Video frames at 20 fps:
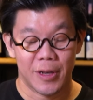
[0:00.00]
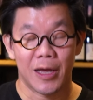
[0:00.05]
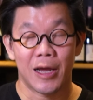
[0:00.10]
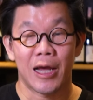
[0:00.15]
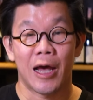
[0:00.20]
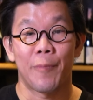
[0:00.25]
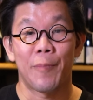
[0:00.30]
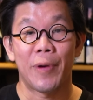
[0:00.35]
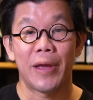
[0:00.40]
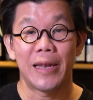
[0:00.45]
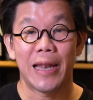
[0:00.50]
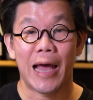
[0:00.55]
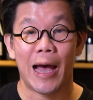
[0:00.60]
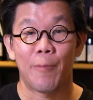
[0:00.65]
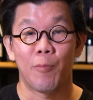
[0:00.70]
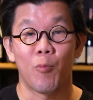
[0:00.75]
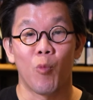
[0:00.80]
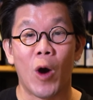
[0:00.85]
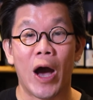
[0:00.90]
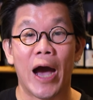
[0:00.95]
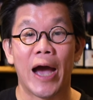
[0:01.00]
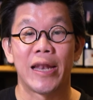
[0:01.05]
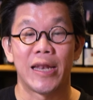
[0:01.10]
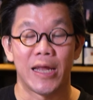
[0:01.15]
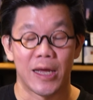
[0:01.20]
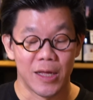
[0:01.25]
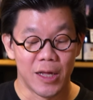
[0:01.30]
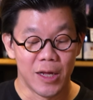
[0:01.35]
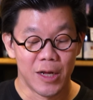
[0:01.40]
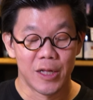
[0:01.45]
นะครับให้น้ำวาย
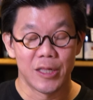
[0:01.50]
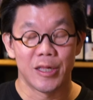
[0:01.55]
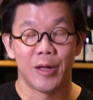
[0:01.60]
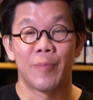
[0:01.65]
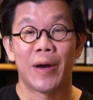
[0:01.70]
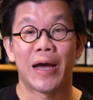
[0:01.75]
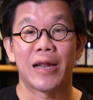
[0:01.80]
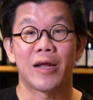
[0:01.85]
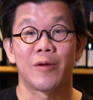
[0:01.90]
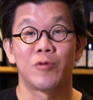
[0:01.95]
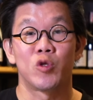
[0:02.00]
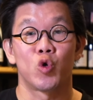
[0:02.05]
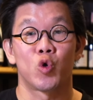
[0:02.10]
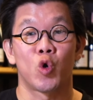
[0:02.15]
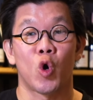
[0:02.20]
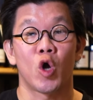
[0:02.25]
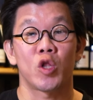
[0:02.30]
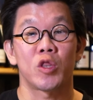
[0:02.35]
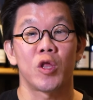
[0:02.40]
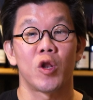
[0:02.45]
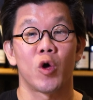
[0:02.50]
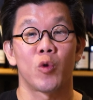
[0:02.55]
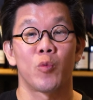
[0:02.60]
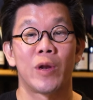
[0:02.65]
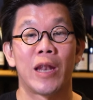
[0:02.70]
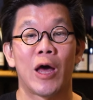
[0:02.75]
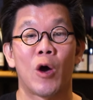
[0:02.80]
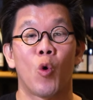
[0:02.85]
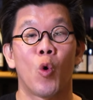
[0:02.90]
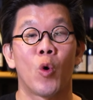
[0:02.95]
เนี่ยสัมผัสกับจุกคอกตลอด
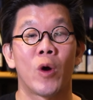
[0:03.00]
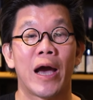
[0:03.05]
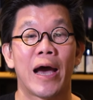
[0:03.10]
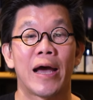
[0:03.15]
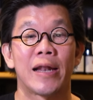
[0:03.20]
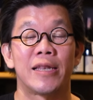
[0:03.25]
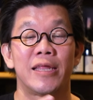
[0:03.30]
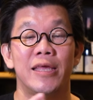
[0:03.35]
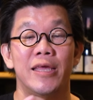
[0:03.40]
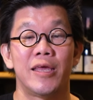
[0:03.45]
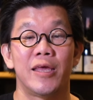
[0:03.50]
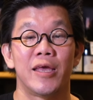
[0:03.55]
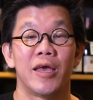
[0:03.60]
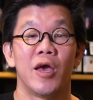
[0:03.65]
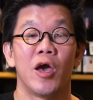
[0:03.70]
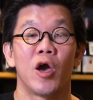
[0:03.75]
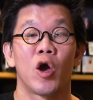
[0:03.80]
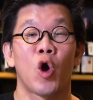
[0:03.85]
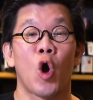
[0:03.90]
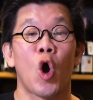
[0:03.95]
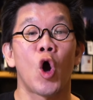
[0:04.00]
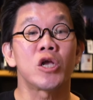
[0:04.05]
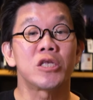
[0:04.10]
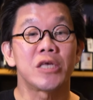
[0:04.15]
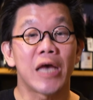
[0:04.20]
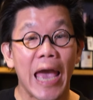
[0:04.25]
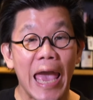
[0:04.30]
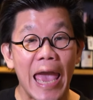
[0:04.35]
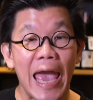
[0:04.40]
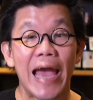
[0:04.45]
เวลาโอกาสที่คอก
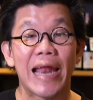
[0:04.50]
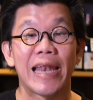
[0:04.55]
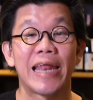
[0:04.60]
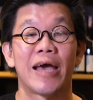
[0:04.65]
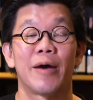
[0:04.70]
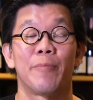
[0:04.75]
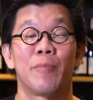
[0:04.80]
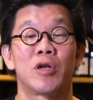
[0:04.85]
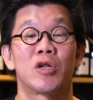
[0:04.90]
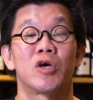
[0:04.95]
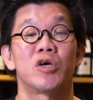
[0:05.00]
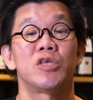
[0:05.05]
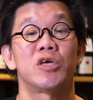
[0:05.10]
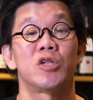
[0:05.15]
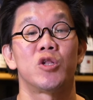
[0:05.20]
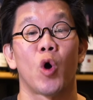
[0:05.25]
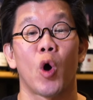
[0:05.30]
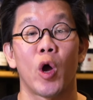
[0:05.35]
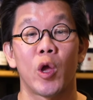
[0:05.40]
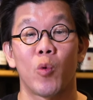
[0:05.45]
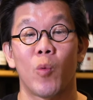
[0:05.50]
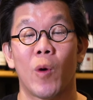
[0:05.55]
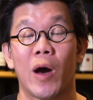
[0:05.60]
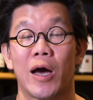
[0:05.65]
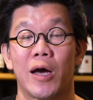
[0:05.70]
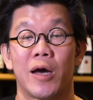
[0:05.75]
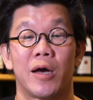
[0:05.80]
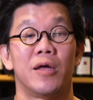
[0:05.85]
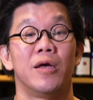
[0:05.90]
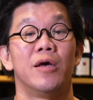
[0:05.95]
จะแห้งเนี่ยมันก็จะน้อยก
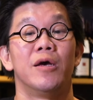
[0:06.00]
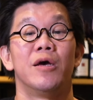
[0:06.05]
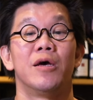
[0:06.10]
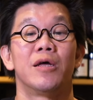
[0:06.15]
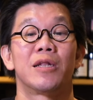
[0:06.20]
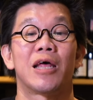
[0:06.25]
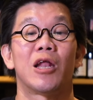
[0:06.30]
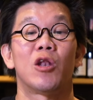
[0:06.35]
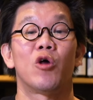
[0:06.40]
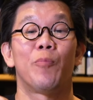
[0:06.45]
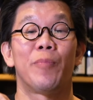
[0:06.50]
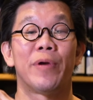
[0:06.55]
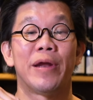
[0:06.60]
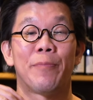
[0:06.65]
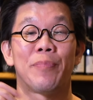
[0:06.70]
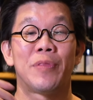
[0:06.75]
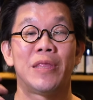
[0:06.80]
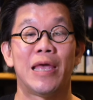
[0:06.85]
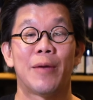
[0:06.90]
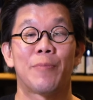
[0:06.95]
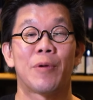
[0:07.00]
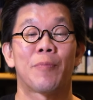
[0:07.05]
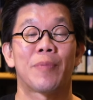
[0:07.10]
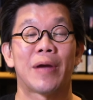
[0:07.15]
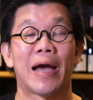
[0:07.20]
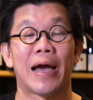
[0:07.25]
ว่า ถ้าเราเปรียบเทียบกับ